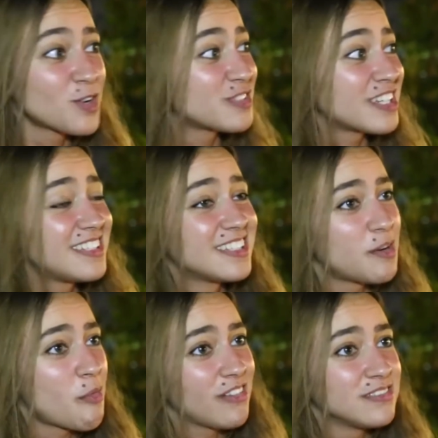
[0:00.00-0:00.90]
خفت جدا
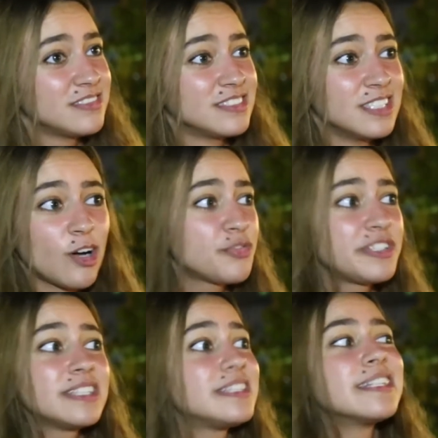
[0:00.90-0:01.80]
طبعا خفت
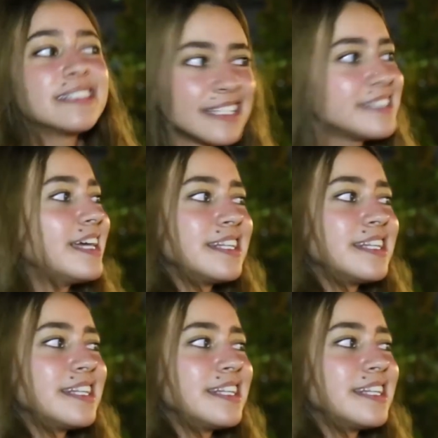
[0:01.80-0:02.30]
جدا جدا